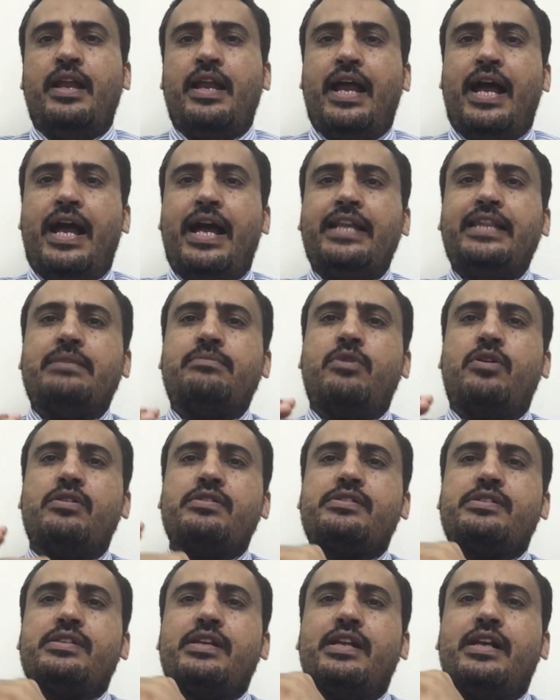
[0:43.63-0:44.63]
لحد ما
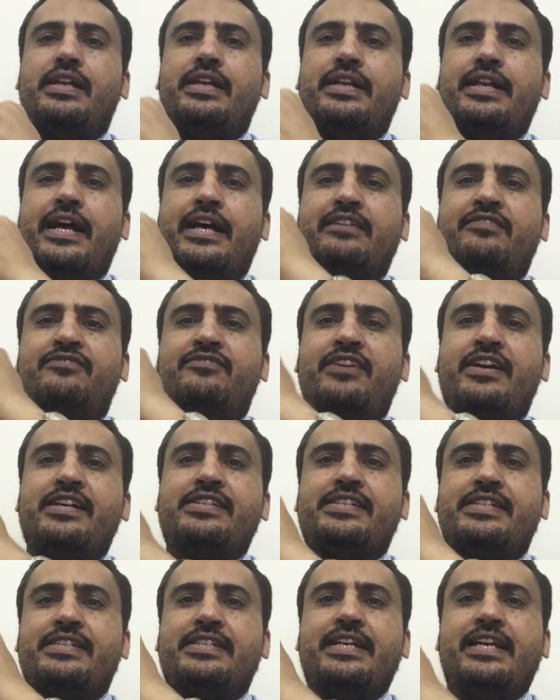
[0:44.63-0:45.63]
اوصلك
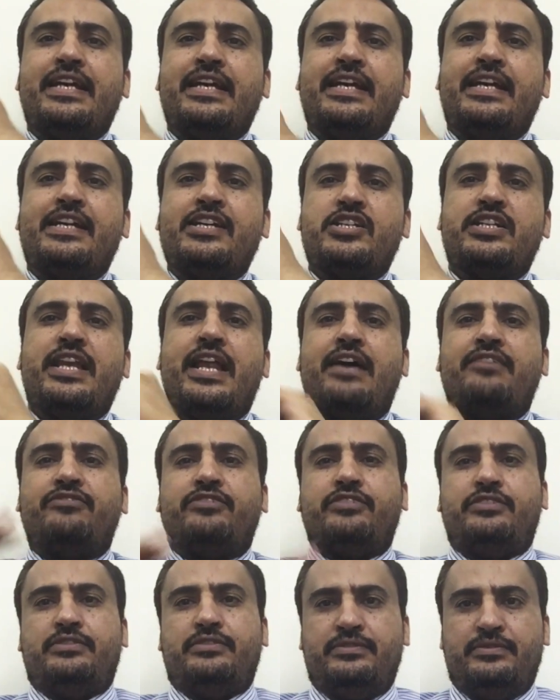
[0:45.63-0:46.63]
للادفانسد انجلش
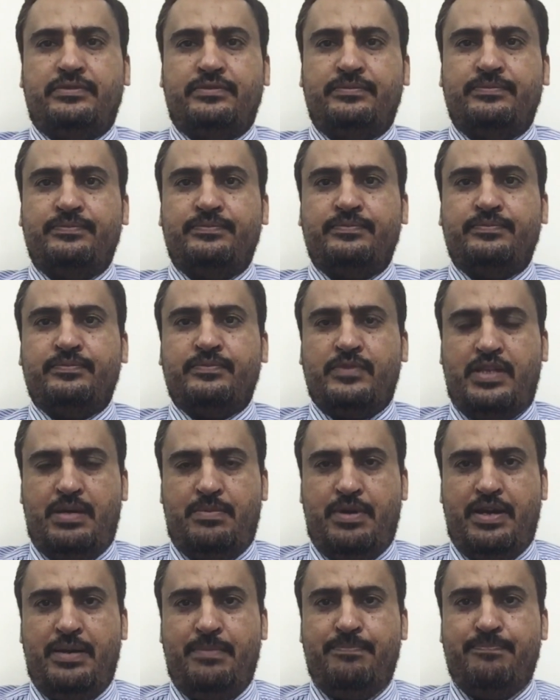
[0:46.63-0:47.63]
ليفل
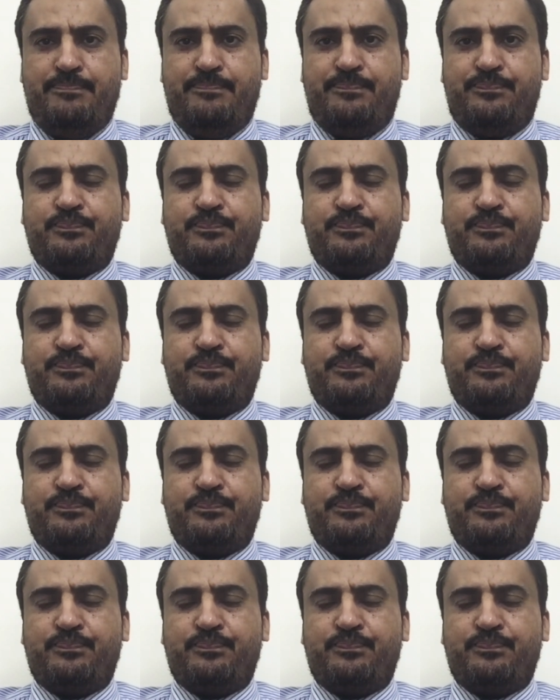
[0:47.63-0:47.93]
تمام